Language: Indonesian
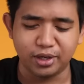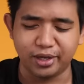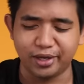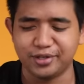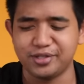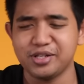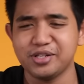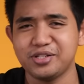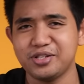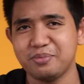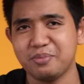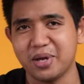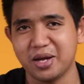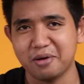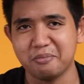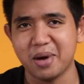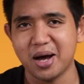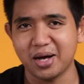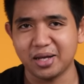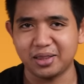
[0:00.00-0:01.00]
Case-nya sih
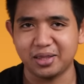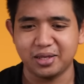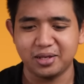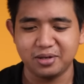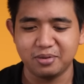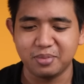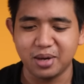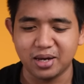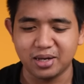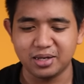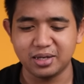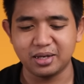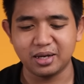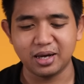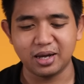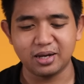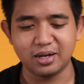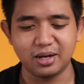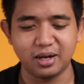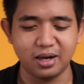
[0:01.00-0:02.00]
beda banget ya
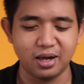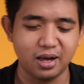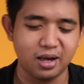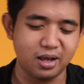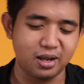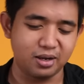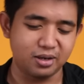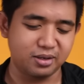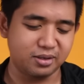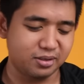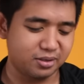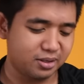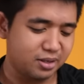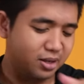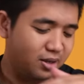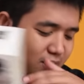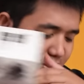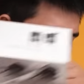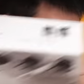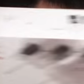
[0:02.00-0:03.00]
dibandingkan dengan
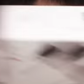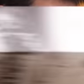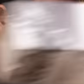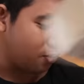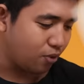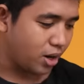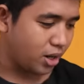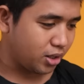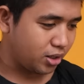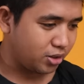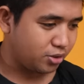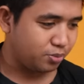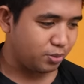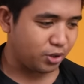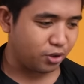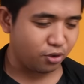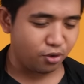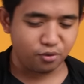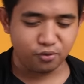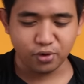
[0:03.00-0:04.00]
wireless
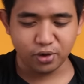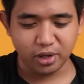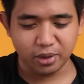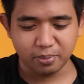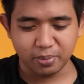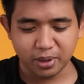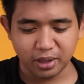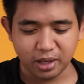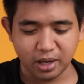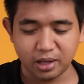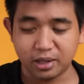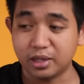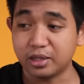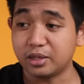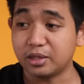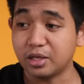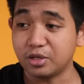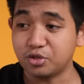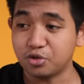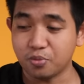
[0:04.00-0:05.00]
microphone yang pernah
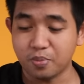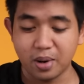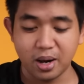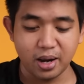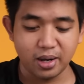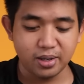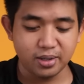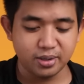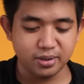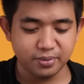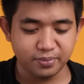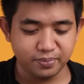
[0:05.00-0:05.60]
kita cobain.